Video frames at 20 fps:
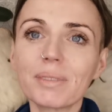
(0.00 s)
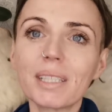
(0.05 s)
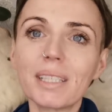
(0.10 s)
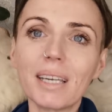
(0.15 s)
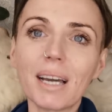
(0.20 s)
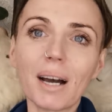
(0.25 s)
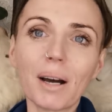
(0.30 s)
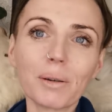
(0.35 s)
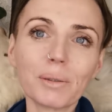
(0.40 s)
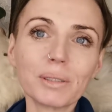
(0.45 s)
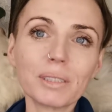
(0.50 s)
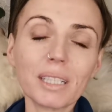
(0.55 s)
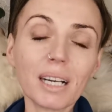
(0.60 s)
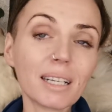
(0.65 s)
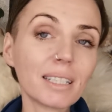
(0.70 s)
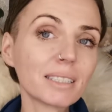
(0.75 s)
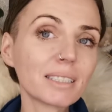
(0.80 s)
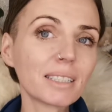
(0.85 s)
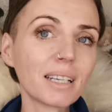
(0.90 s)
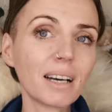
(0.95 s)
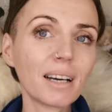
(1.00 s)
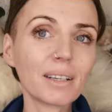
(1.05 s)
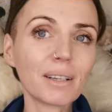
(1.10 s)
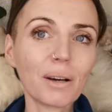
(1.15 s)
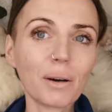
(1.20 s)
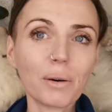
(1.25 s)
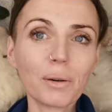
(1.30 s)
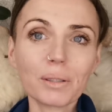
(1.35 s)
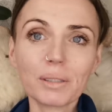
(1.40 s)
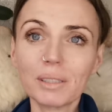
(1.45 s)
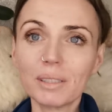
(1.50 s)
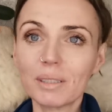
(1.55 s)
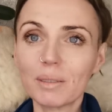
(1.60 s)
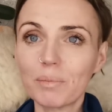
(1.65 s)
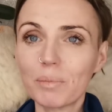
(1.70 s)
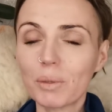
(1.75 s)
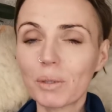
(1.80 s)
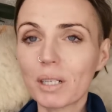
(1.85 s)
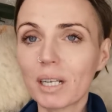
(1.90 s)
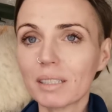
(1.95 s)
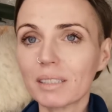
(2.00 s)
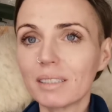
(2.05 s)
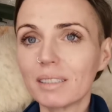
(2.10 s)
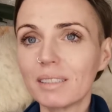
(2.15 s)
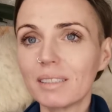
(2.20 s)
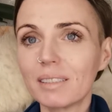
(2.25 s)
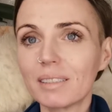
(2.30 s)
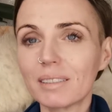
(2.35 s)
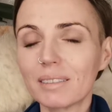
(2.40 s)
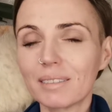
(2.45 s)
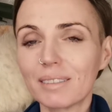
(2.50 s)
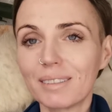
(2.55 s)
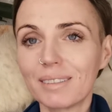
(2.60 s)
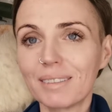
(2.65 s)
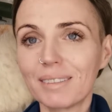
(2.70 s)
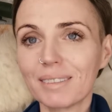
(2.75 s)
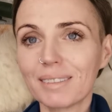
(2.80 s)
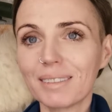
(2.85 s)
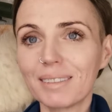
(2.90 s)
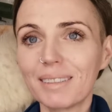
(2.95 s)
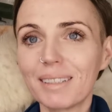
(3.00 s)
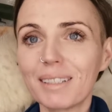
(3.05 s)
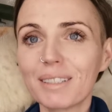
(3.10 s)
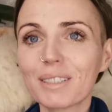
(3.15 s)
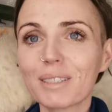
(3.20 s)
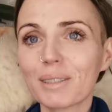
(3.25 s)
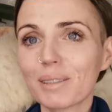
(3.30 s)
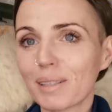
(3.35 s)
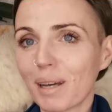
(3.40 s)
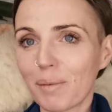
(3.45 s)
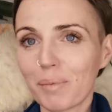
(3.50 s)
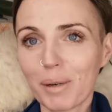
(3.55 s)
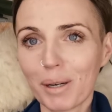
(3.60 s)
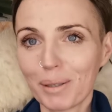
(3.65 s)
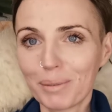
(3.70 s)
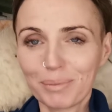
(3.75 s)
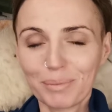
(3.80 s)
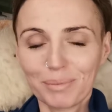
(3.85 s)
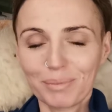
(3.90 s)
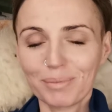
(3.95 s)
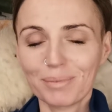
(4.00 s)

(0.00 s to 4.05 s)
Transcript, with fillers: Ja, und da jetzt gerade auch diese Monate hier, die, die nächsten, aber